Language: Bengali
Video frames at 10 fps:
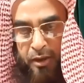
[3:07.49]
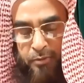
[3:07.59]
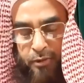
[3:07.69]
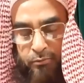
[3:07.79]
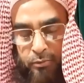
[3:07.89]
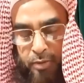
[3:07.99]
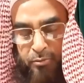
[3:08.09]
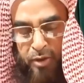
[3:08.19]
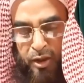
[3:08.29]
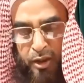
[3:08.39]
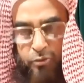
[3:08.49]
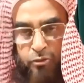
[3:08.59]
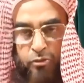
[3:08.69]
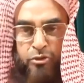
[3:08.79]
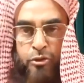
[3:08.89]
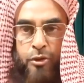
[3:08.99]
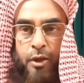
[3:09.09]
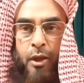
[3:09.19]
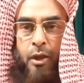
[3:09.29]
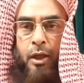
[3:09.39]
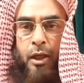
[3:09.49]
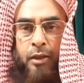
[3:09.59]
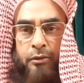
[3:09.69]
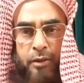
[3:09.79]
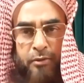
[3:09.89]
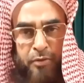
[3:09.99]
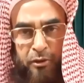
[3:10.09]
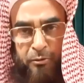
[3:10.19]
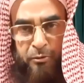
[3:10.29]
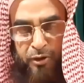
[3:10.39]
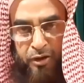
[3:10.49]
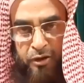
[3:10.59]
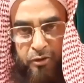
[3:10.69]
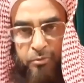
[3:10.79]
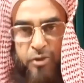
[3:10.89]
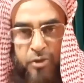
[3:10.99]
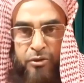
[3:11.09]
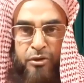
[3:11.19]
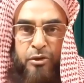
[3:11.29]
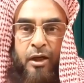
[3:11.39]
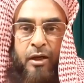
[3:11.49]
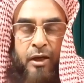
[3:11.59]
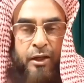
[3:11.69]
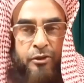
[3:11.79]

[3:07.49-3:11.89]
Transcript: আর তার ইবাদতবন্দিগি তো বেশ সুন্দর আখলাক চরিত্র আর রুজি রেজিকও সুন্দর